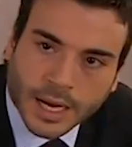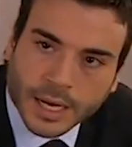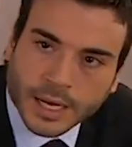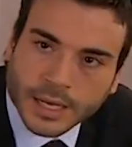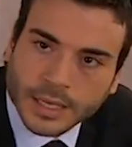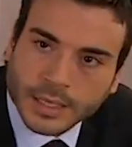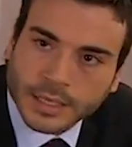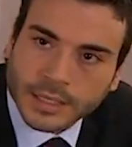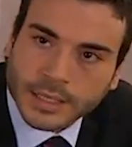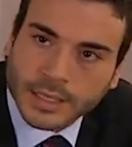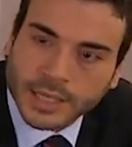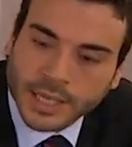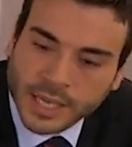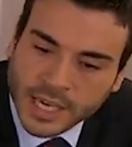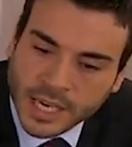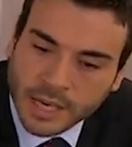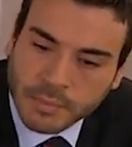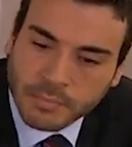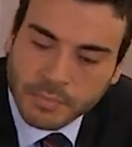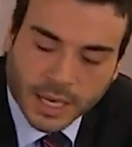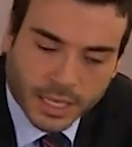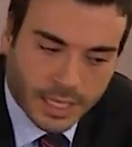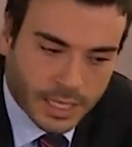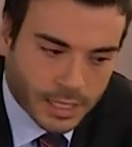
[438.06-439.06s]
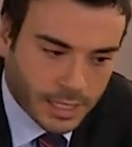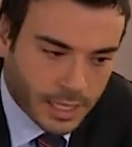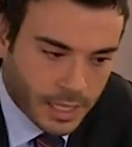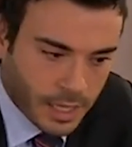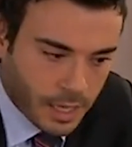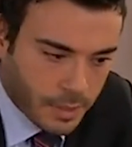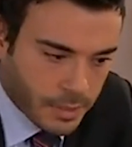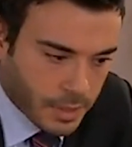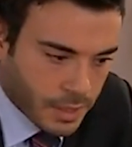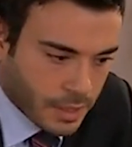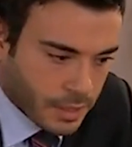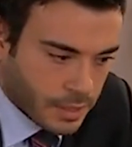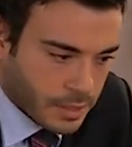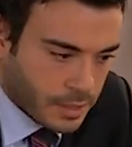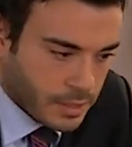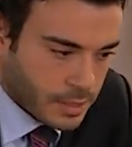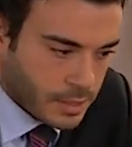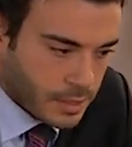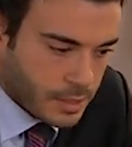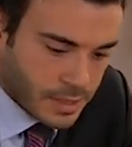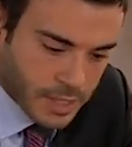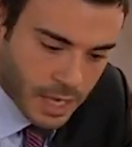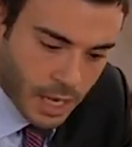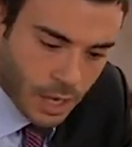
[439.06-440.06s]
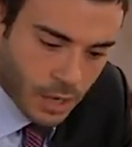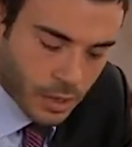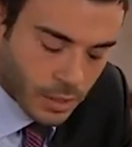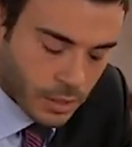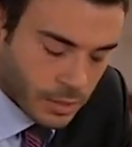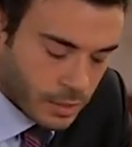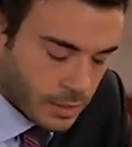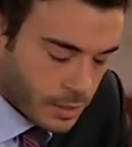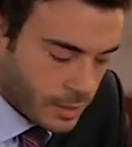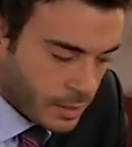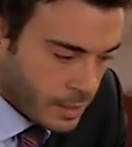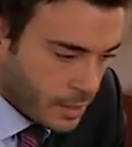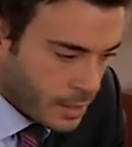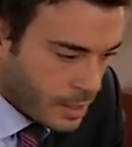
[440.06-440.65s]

Ya iyiyim ben Kenan abi. Sağ ol.